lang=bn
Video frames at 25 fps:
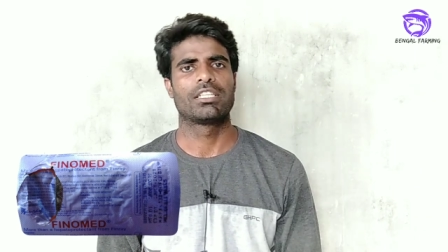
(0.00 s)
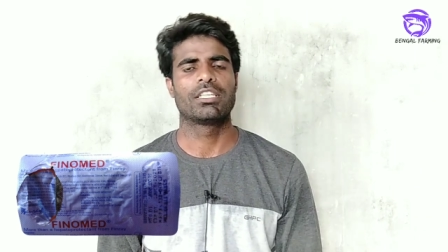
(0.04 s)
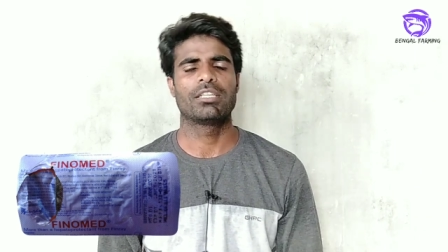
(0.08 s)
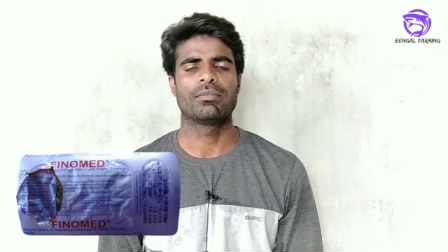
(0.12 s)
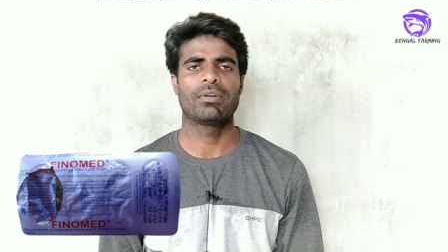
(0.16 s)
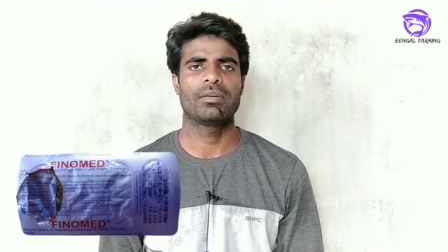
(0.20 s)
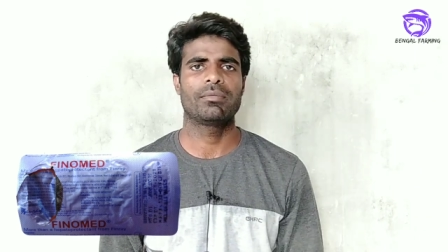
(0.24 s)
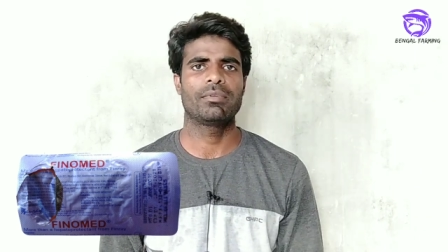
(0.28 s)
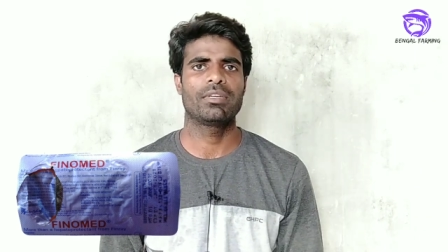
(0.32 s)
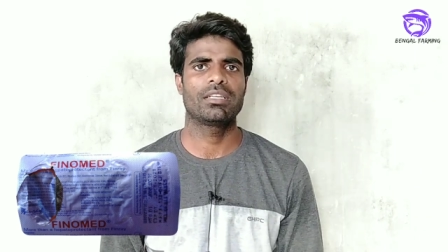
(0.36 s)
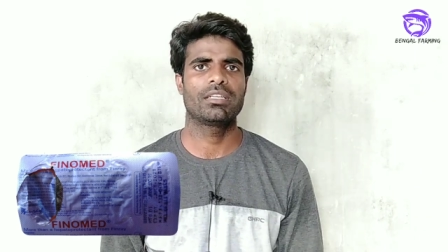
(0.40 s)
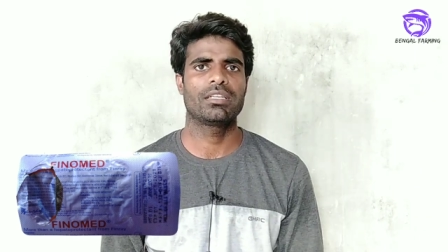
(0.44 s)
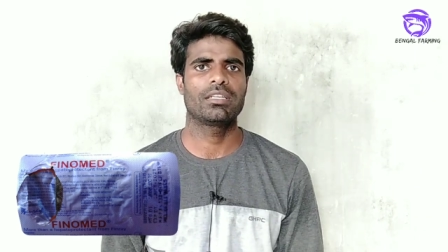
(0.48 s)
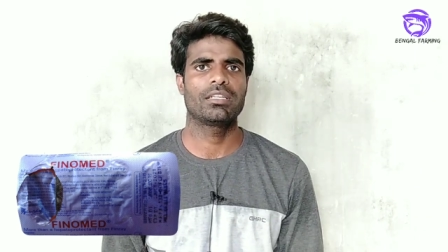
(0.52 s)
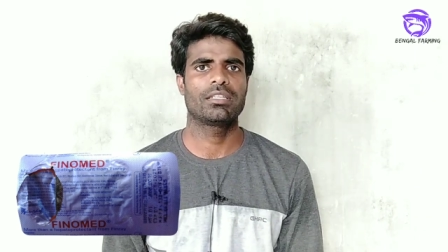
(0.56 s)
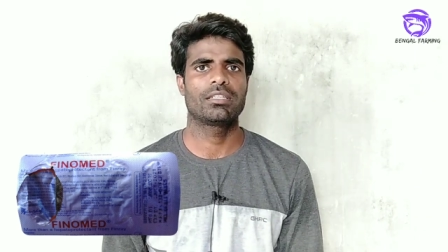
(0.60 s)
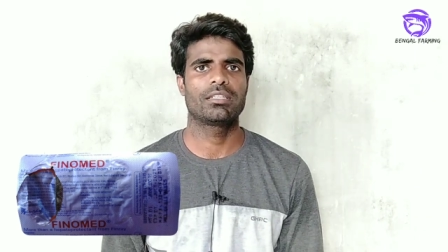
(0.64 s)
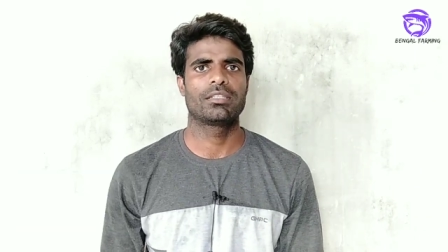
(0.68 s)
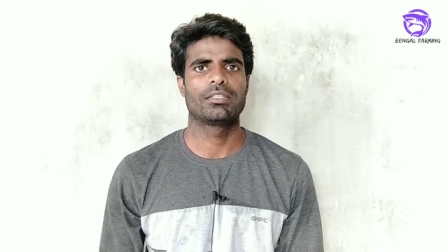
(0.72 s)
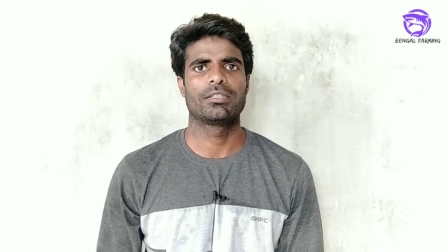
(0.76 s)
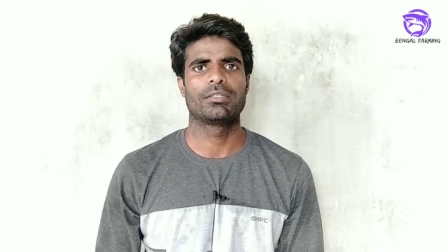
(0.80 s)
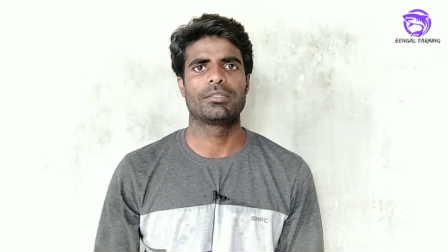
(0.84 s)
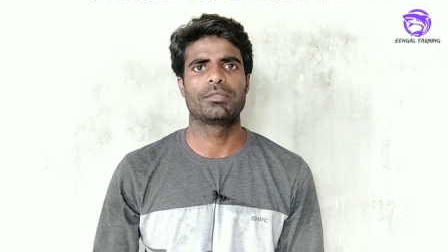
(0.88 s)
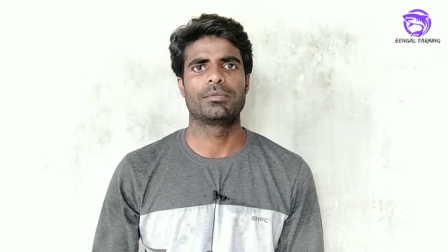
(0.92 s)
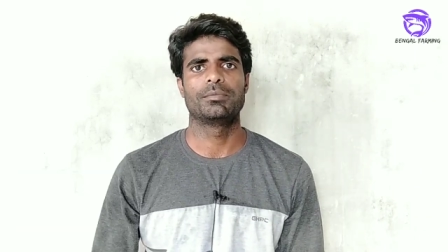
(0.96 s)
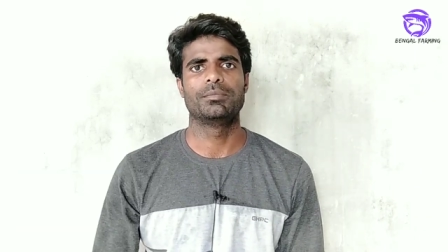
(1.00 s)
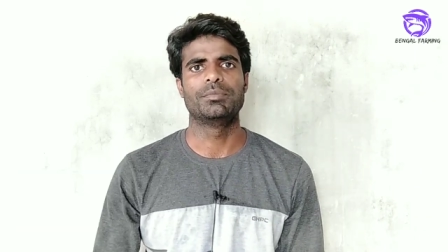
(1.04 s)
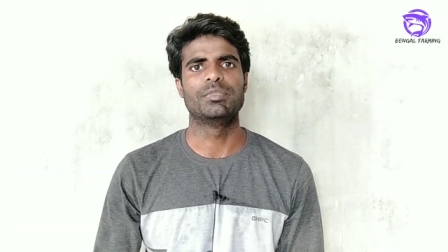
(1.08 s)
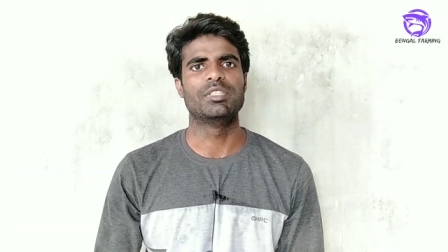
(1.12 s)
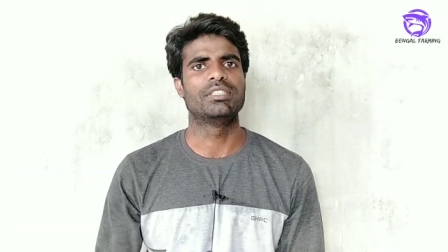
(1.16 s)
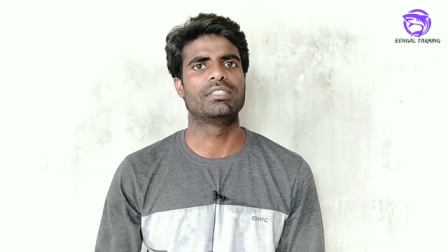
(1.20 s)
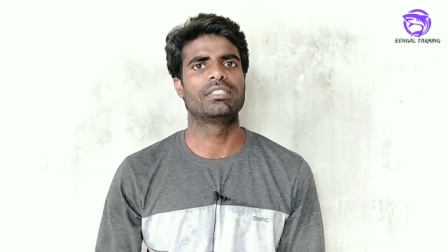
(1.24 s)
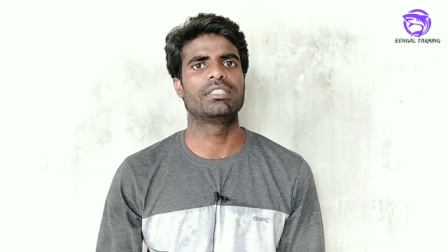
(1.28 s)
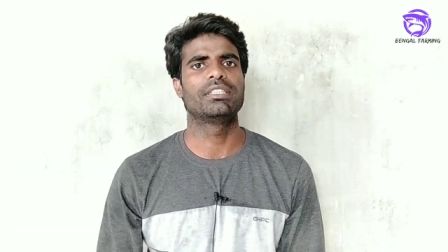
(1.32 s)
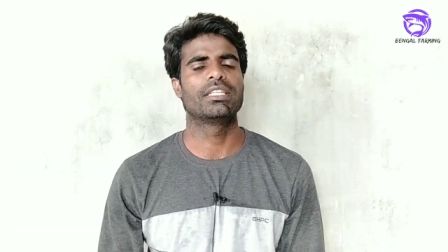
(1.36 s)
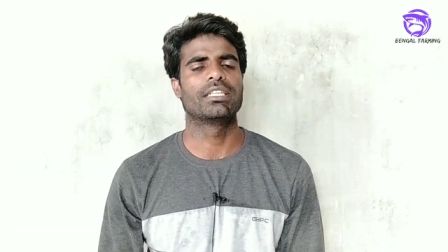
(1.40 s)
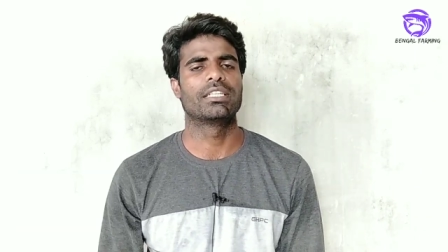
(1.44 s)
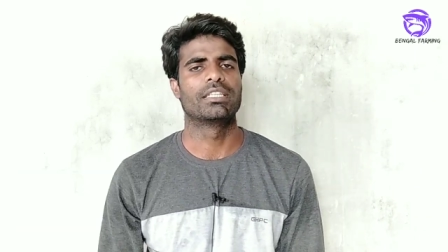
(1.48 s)
কিভাবে
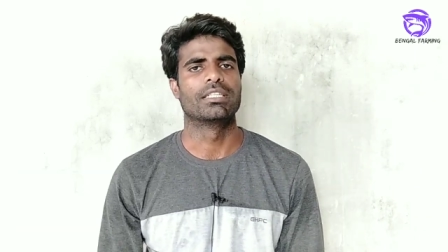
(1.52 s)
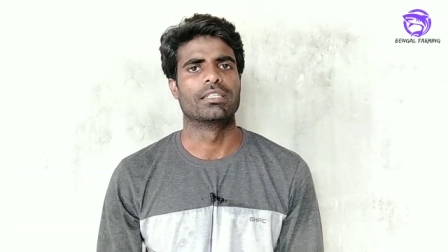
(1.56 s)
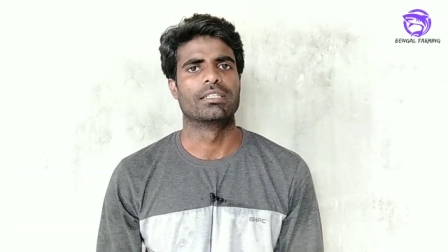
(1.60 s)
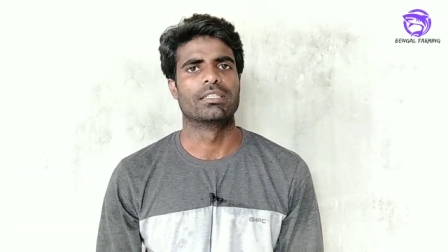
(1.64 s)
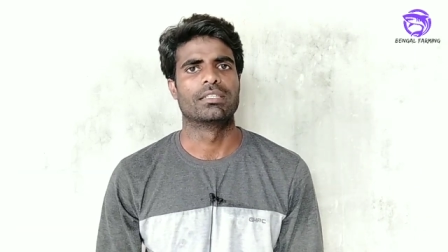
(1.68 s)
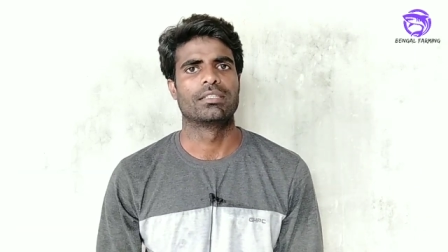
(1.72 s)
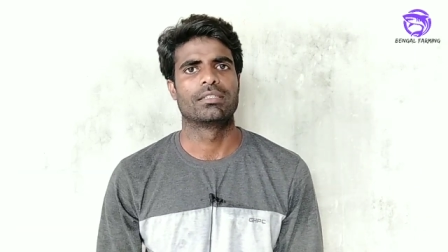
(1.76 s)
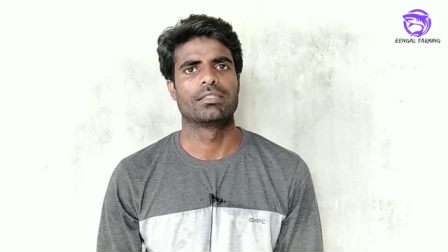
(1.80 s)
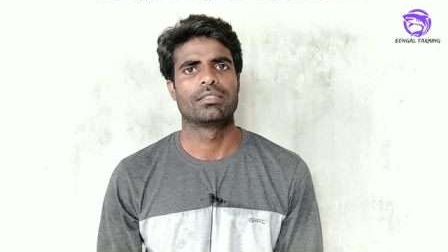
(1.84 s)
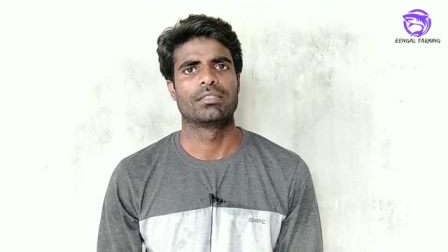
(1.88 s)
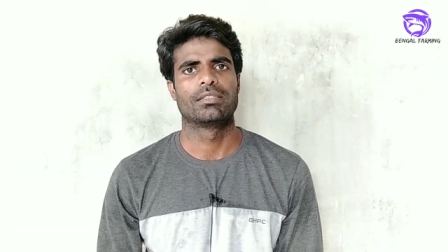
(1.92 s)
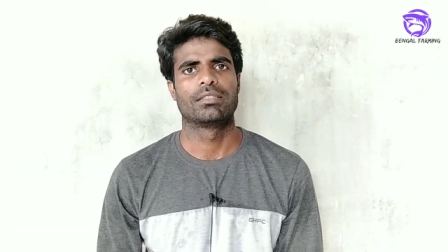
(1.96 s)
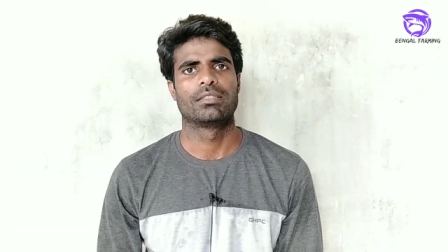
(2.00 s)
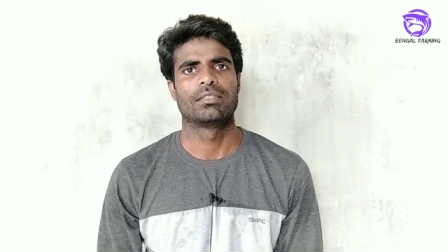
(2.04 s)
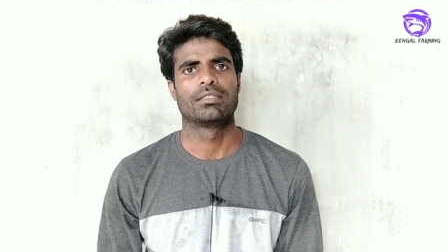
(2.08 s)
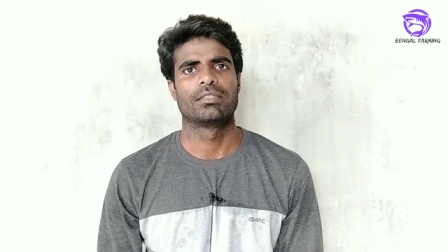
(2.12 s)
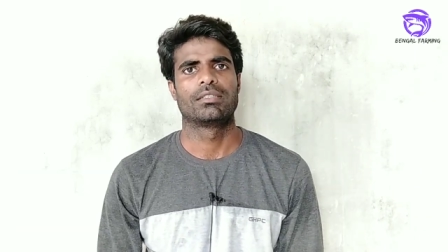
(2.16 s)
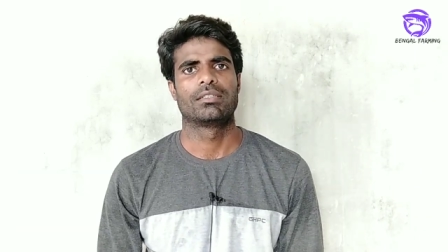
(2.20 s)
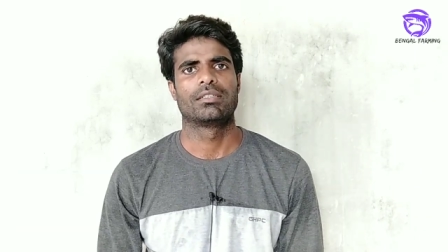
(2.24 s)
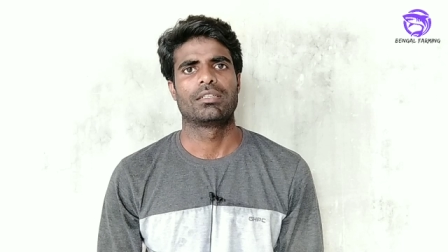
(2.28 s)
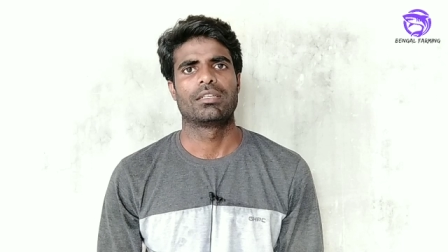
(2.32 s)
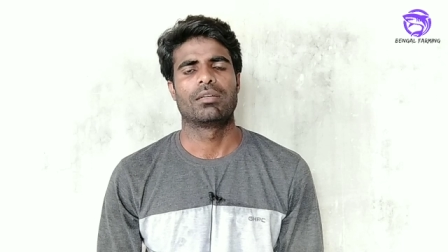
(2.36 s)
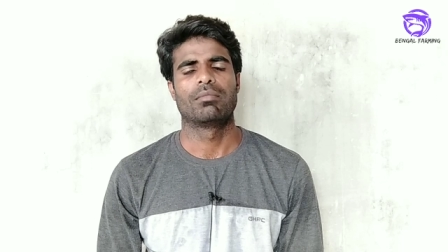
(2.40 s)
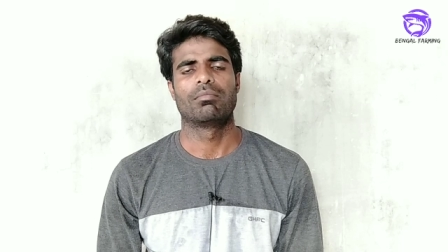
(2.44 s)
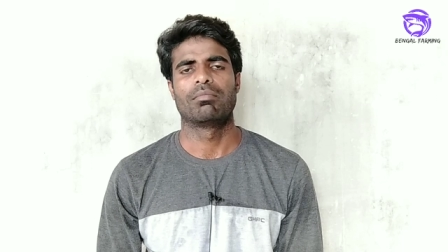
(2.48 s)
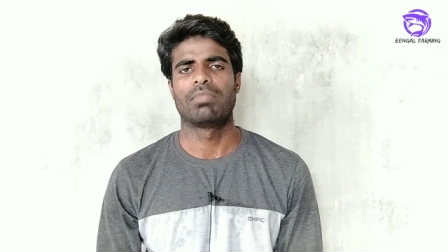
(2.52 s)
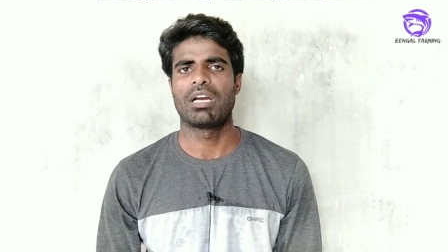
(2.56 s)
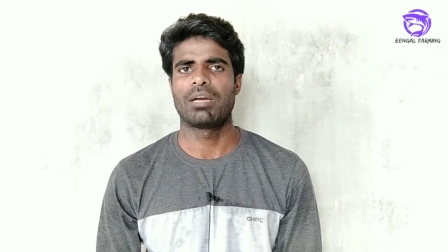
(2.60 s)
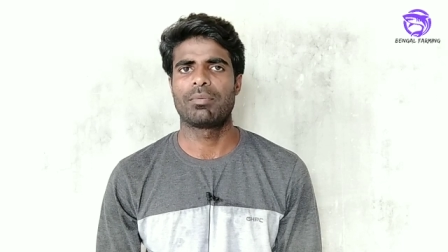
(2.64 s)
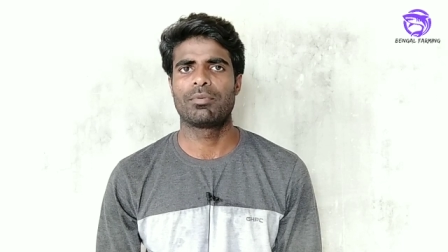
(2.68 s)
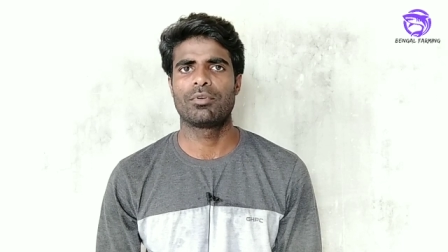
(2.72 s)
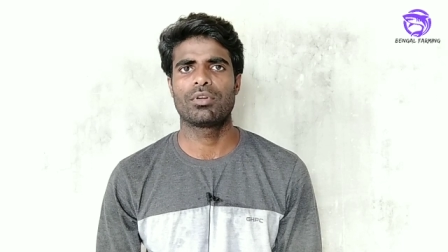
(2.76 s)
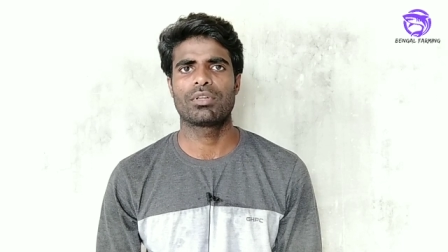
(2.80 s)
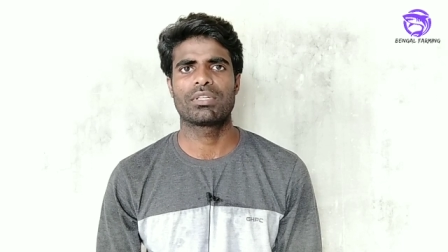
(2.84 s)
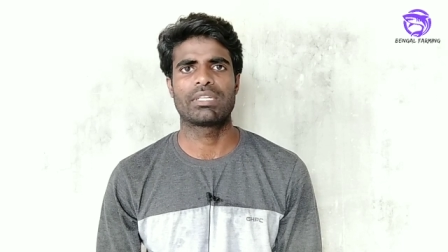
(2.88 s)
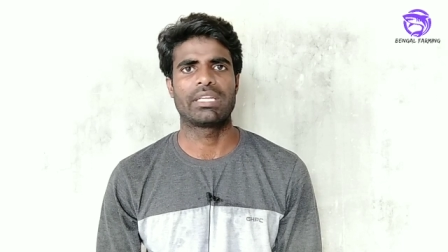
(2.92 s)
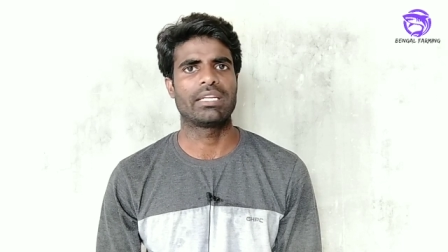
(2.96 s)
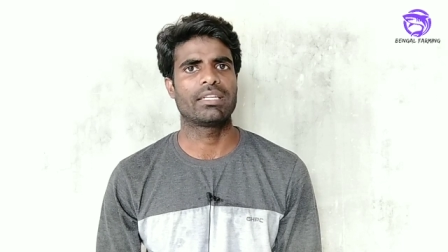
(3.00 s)
মিশিয়ে
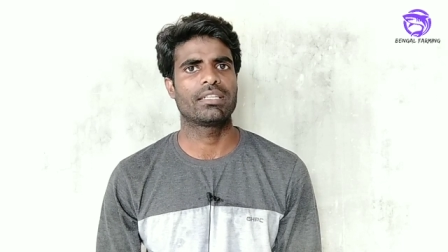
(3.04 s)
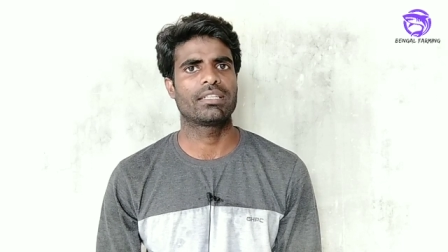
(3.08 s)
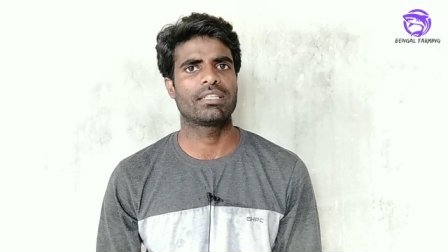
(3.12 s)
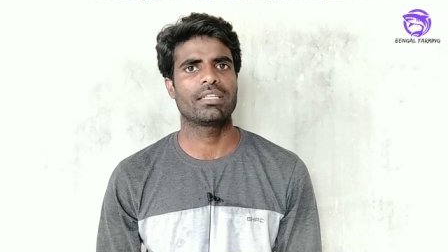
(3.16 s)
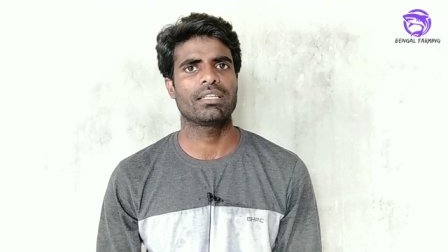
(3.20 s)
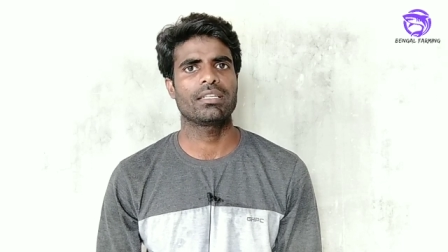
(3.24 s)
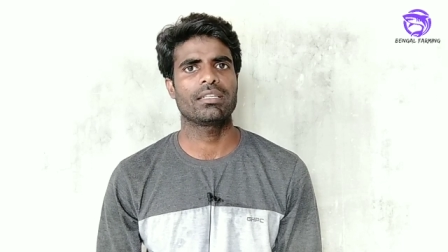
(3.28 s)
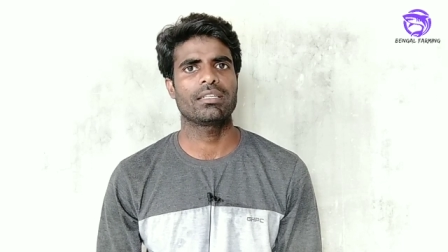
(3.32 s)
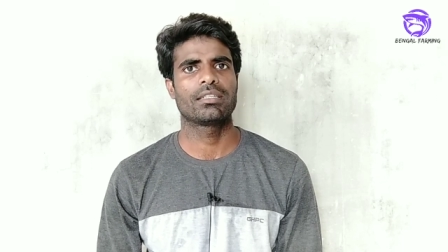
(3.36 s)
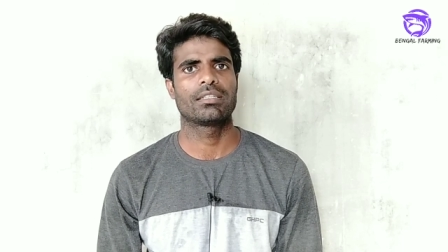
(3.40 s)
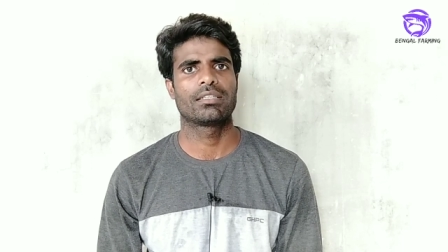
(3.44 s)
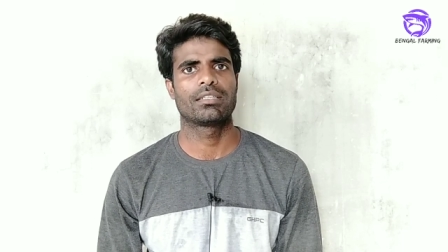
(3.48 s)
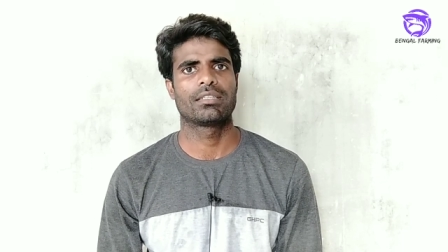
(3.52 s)
বায়োফ্লক ট্যাঙ্কে